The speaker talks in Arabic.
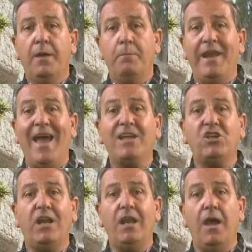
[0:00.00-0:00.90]
من
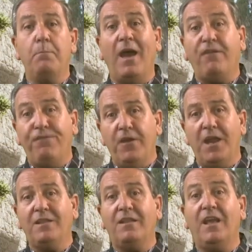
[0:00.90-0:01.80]
أجل
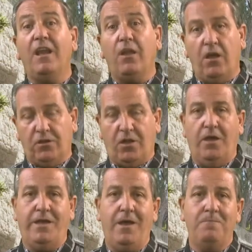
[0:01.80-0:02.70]
مغفرة
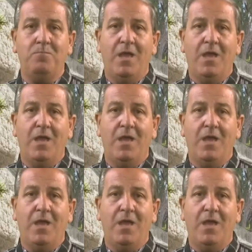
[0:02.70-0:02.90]
الخطايا